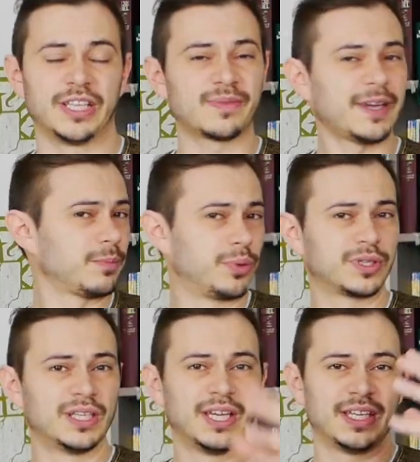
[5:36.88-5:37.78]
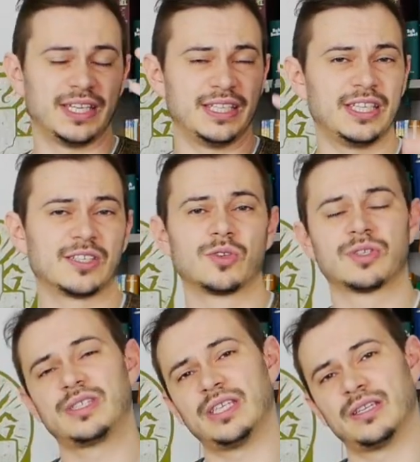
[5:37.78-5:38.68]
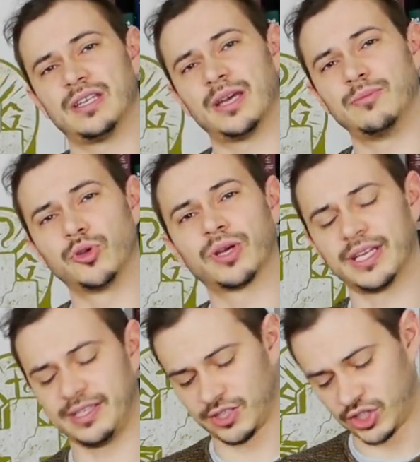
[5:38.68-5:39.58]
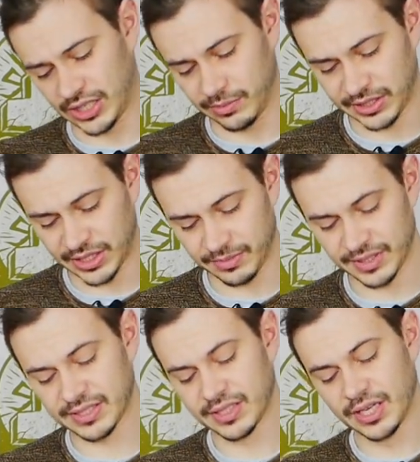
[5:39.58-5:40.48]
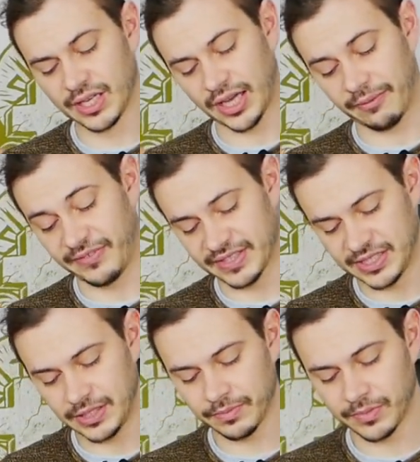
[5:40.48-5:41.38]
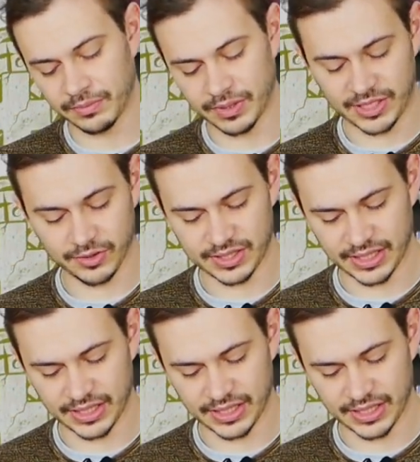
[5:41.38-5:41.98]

Und der zweite Punkt, den Jesus den ähm, Jüngern an dieser Stelle mitgibt, ist, ab Vers 7 in Matthäus